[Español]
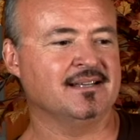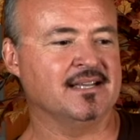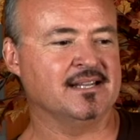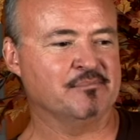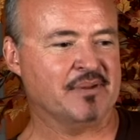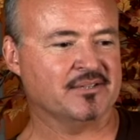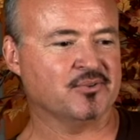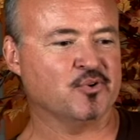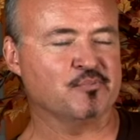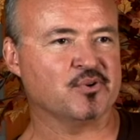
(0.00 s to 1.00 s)
En El
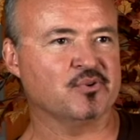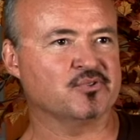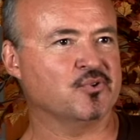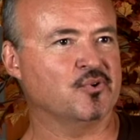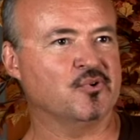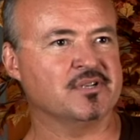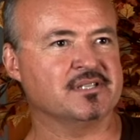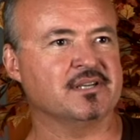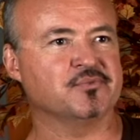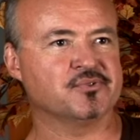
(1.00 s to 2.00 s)
Pato compro los
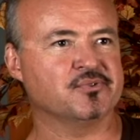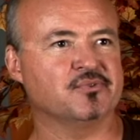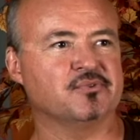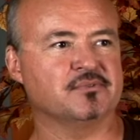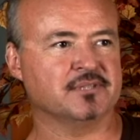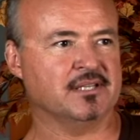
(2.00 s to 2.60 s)
colores que uso